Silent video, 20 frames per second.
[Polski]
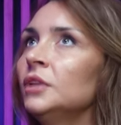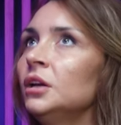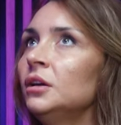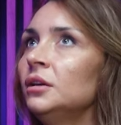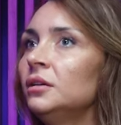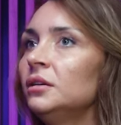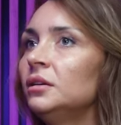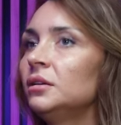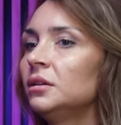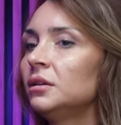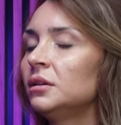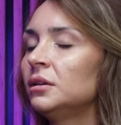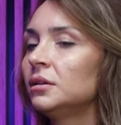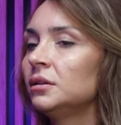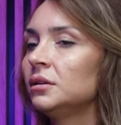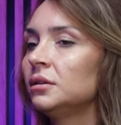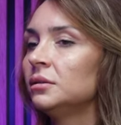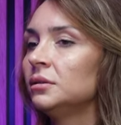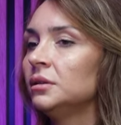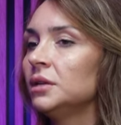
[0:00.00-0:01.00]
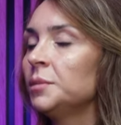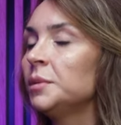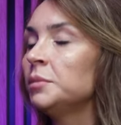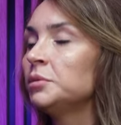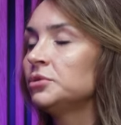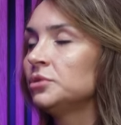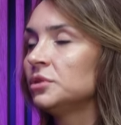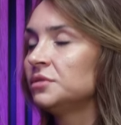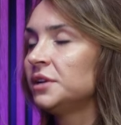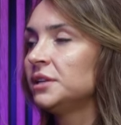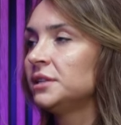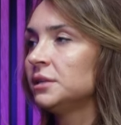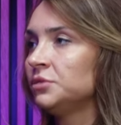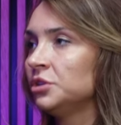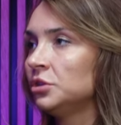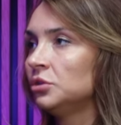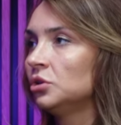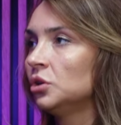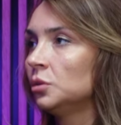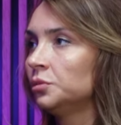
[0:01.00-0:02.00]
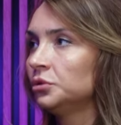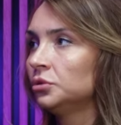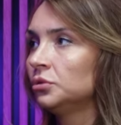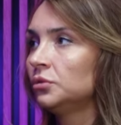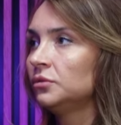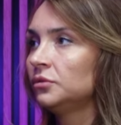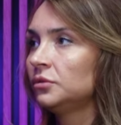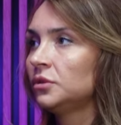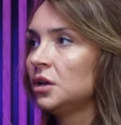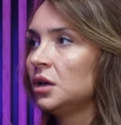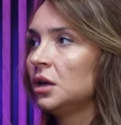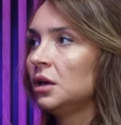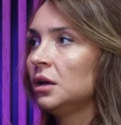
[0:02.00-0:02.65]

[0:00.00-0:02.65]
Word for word: E, ja po prostu zwracam się do gopsów